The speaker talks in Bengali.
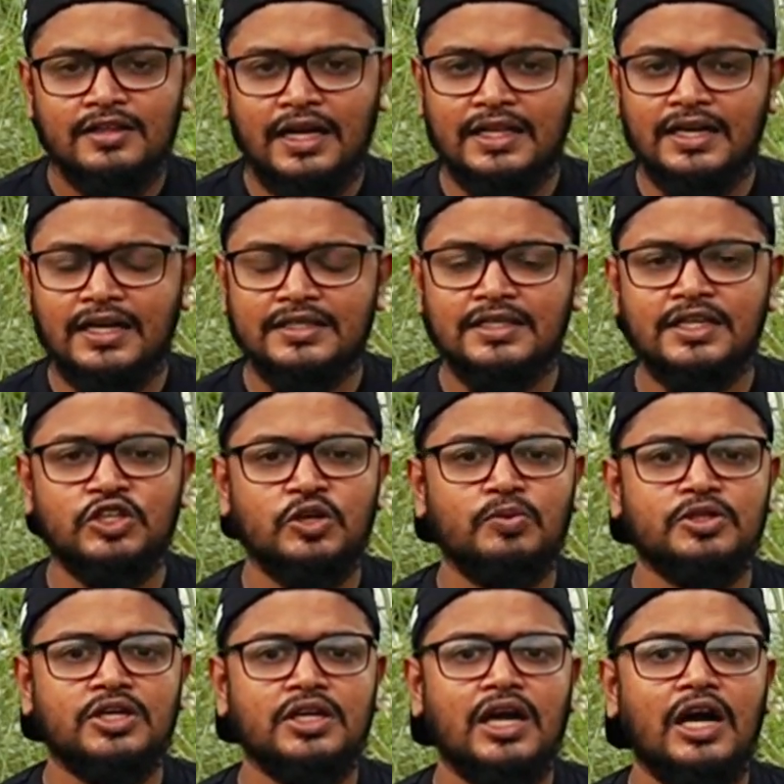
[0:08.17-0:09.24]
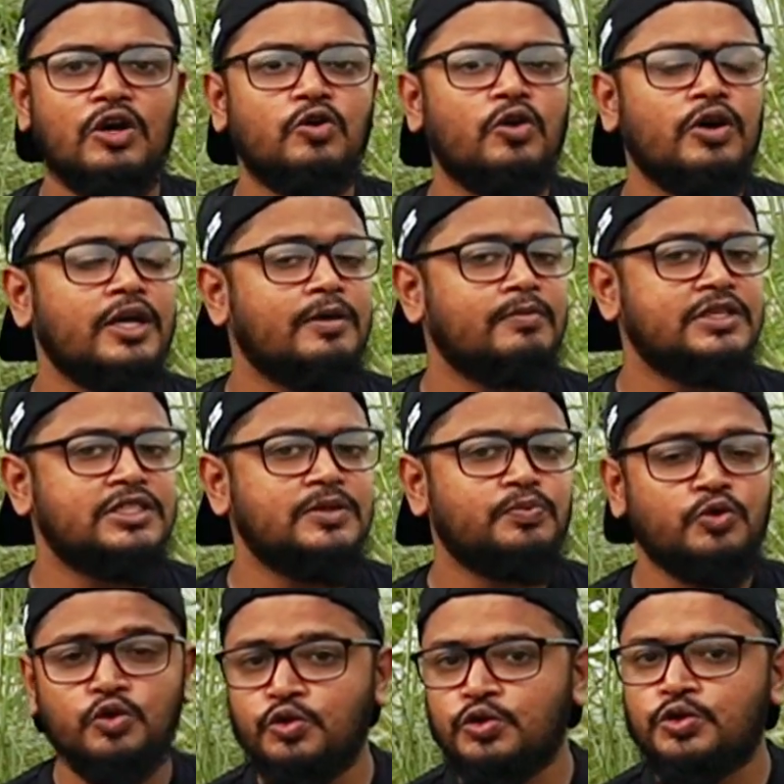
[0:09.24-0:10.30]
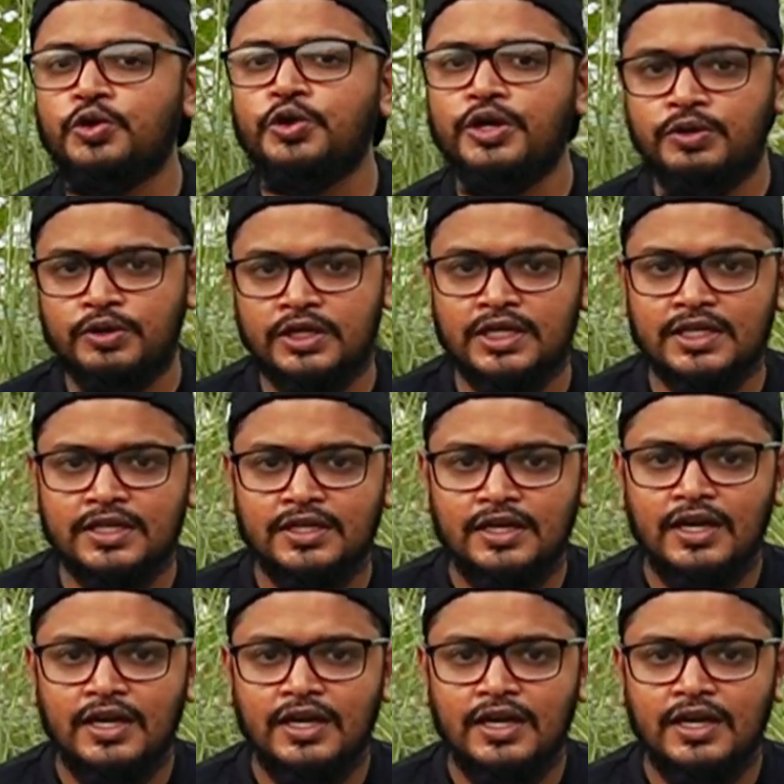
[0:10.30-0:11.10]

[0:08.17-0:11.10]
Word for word: তাদের কাছে এই সমস্যাটা আরও অনেক বেশি প্রকট হয়ে ওঠে